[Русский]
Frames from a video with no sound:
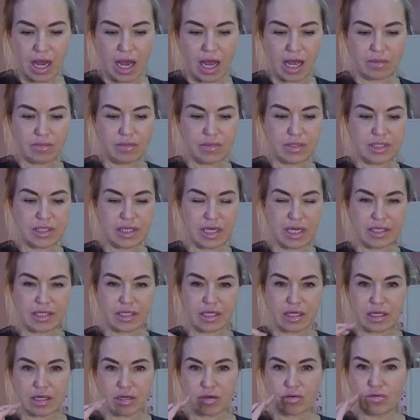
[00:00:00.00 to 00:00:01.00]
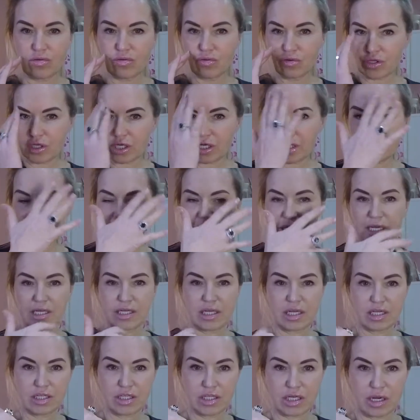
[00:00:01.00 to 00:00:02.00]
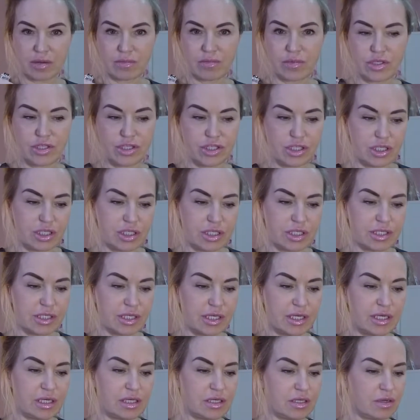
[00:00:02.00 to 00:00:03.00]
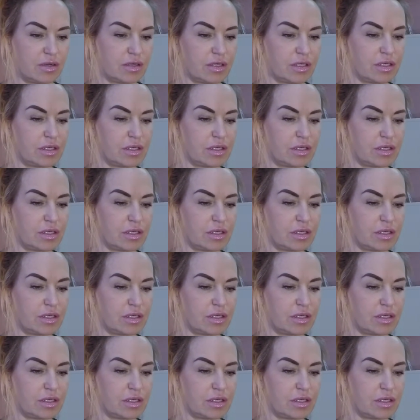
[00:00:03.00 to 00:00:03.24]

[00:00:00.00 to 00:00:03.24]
Обязательно кожа лица должна быть чистая.